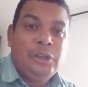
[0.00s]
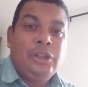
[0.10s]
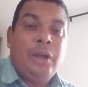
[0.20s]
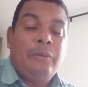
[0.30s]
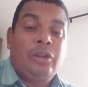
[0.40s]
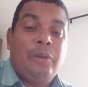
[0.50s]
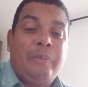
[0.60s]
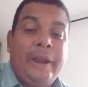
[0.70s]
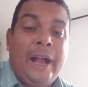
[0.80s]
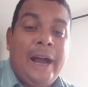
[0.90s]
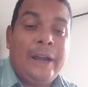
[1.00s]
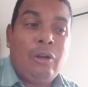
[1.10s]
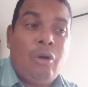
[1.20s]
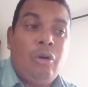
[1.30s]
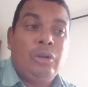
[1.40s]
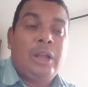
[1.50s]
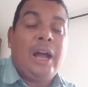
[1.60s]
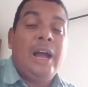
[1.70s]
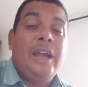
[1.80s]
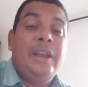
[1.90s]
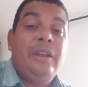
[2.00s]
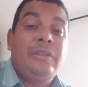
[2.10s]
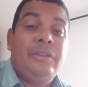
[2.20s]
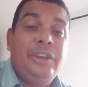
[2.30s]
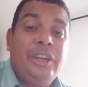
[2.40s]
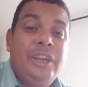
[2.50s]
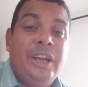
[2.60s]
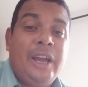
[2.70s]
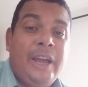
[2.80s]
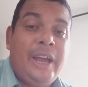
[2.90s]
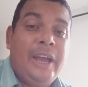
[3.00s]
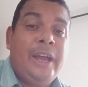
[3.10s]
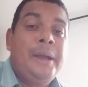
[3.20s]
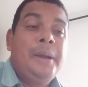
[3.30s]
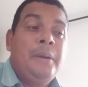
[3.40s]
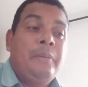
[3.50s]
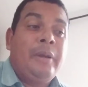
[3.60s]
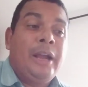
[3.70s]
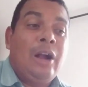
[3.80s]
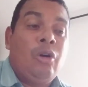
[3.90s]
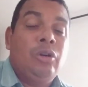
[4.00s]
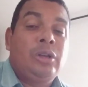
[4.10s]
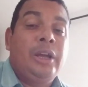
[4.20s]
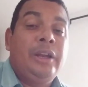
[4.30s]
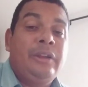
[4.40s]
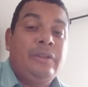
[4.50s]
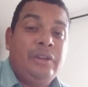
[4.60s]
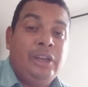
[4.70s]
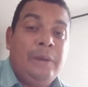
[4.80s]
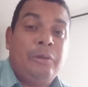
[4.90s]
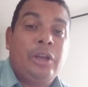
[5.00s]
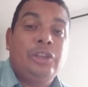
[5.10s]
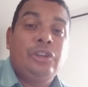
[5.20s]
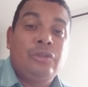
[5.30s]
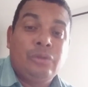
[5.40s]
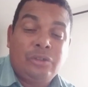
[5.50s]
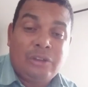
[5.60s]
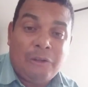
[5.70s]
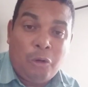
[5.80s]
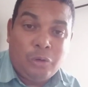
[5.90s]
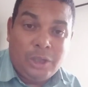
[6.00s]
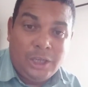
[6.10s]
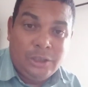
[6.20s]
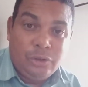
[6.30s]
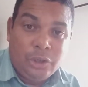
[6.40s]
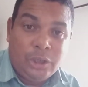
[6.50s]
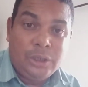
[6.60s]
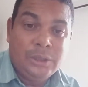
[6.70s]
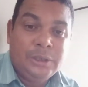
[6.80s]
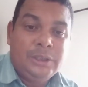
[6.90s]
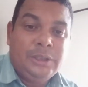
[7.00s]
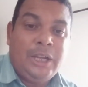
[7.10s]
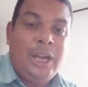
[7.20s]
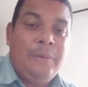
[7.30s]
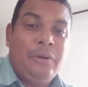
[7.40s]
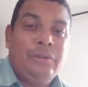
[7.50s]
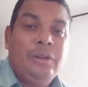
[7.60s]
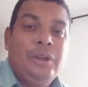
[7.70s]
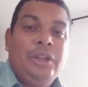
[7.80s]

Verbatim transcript: temos que pregar contra a heresia, é pregar contra a heresia, porque Jesus está voltando, né, irmãos?